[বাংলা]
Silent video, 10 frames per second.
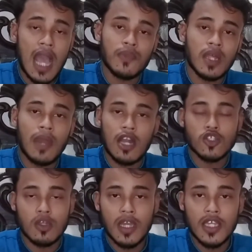আপনার ভালো
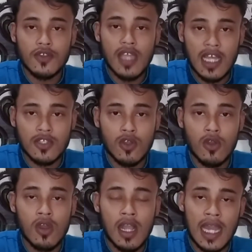সময়ে যদি আসতো
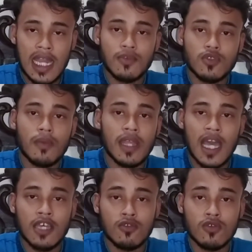খারাপ সময় না
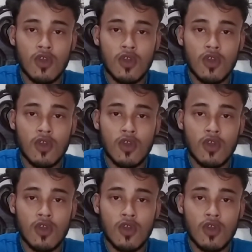আসতো